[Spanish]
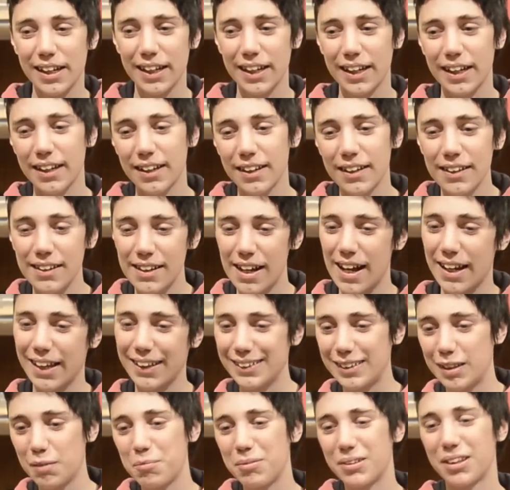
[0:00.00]
que
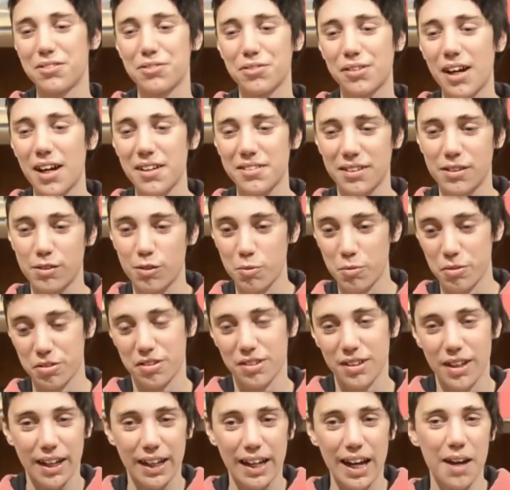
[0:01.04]
alguien te invita a su casa y duermes
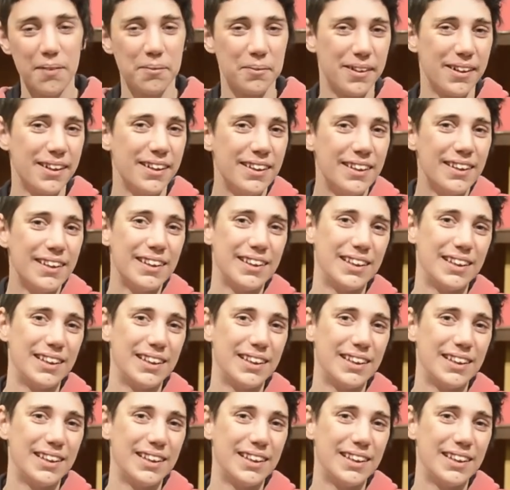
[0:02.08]
en la cama,